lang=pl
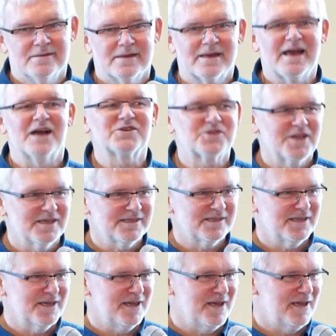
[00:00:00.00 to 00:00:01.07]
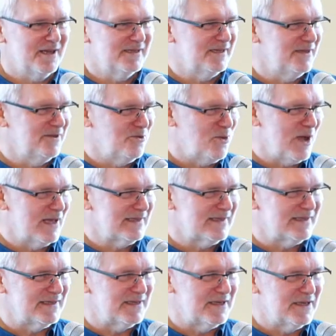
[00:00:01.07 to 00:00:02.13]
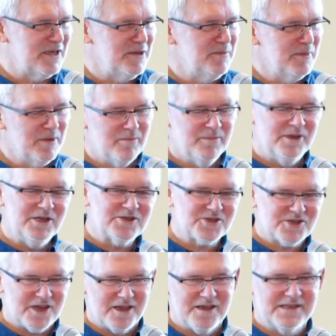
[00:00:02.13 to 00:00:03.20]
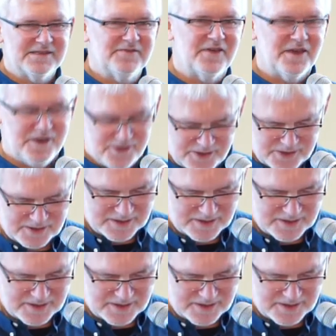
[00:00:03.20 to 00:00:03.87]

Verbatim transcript: Każda z tych sytuacji, im bliższa jest więź,